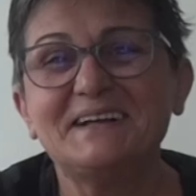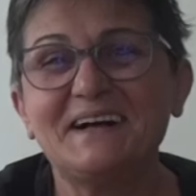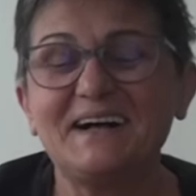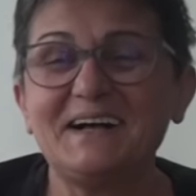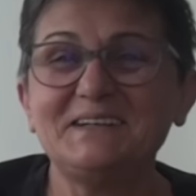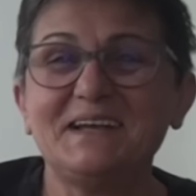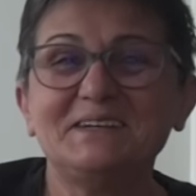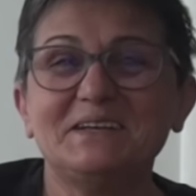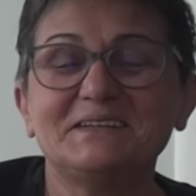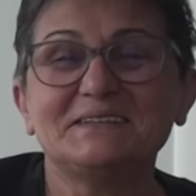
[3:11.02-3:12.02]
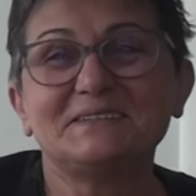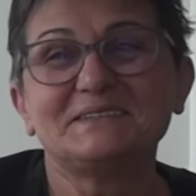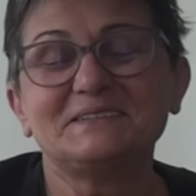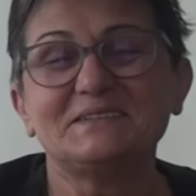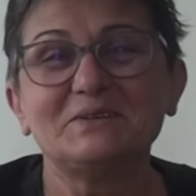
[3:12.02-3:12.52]
Aynen e,
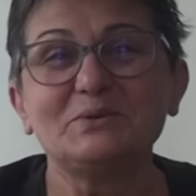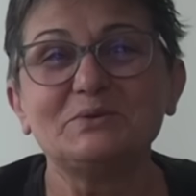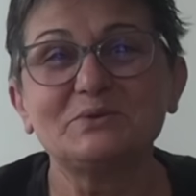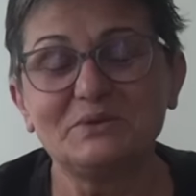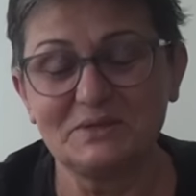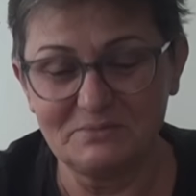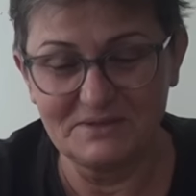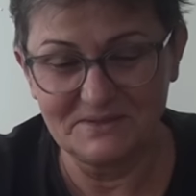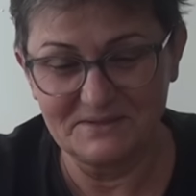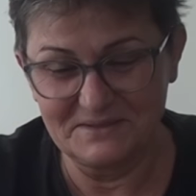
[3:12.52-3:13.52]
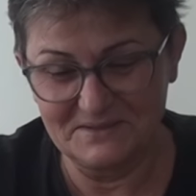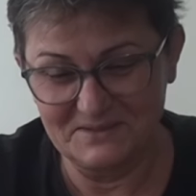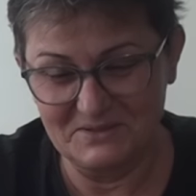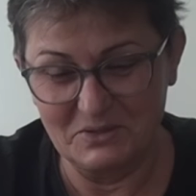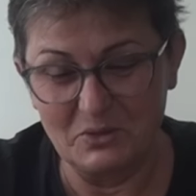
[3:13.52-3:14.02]
onun gibi
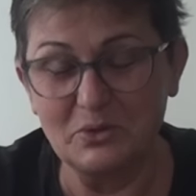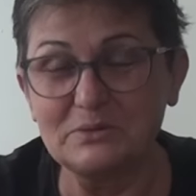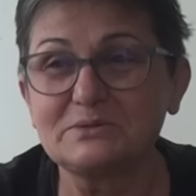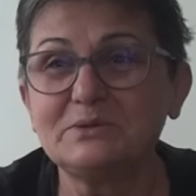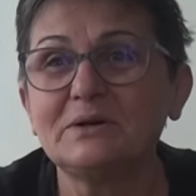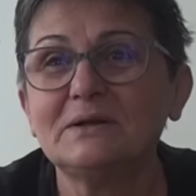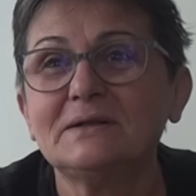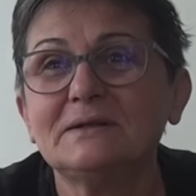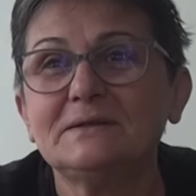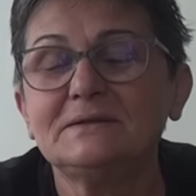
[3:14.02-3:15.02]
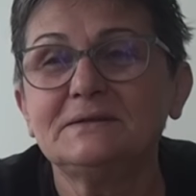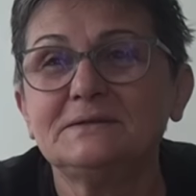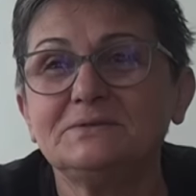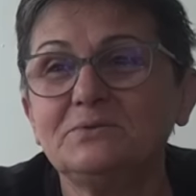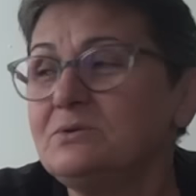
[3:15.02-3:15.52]
oldu.
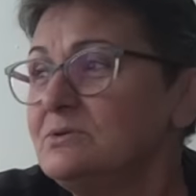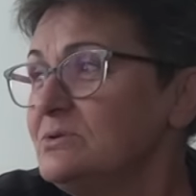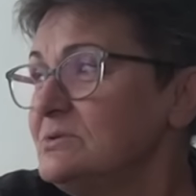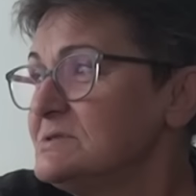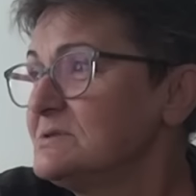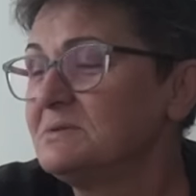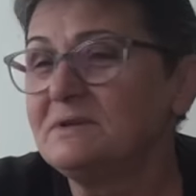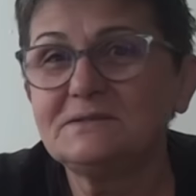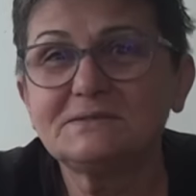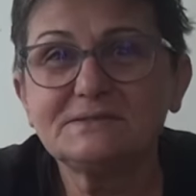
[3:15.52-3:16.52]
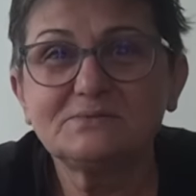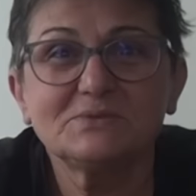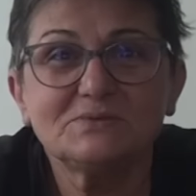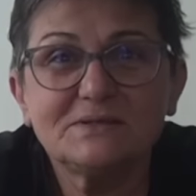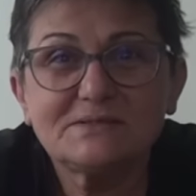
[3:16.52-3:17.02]
Gördüğünüz gibi genç
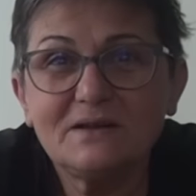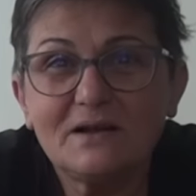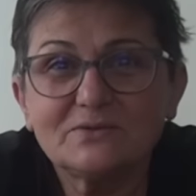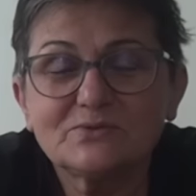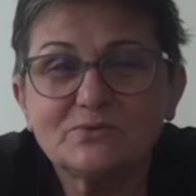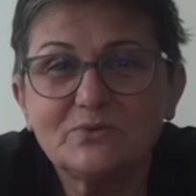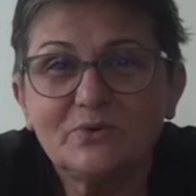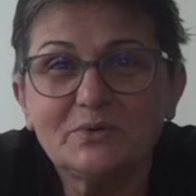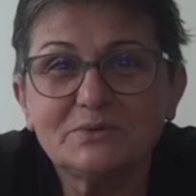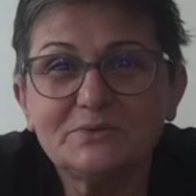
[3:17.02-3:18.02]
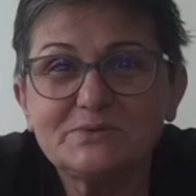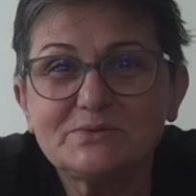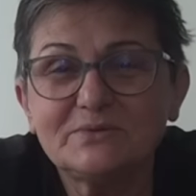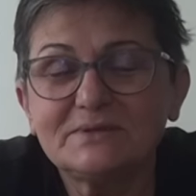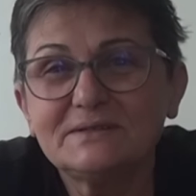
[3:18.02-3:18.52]
kızımız mesela uzun kollu,
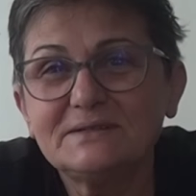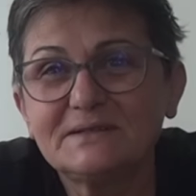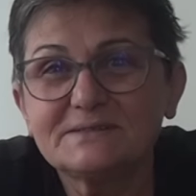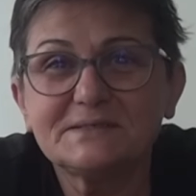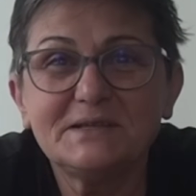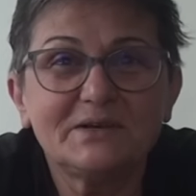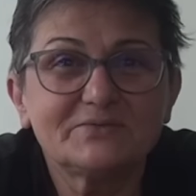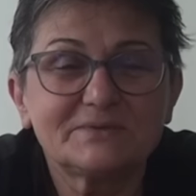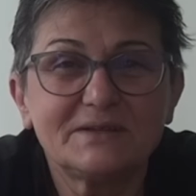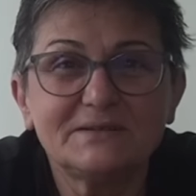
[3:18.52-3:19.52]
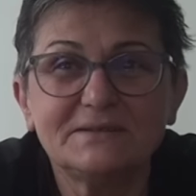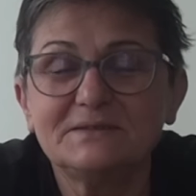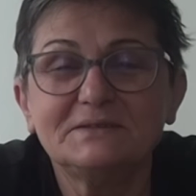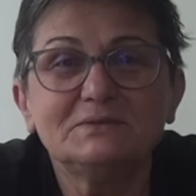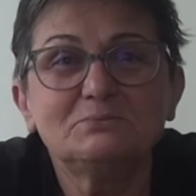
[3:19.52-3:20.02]
üstünde hırkası yaptı, e,
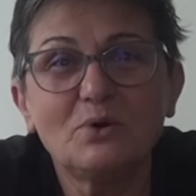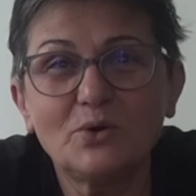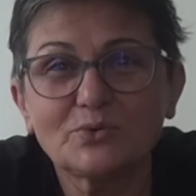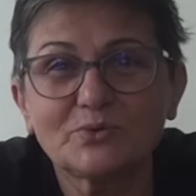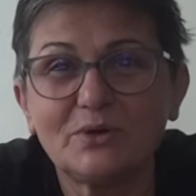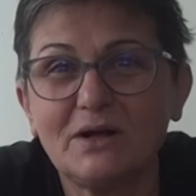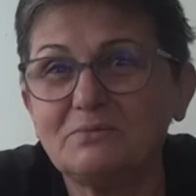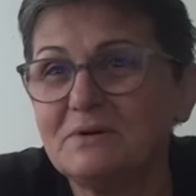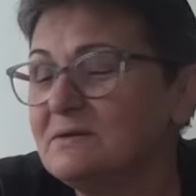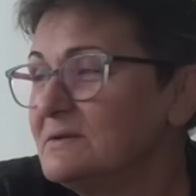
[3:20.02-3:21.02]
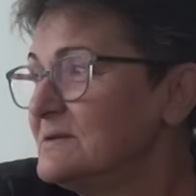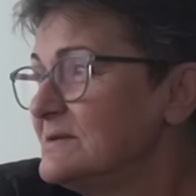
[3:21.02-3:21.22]
montu ama e,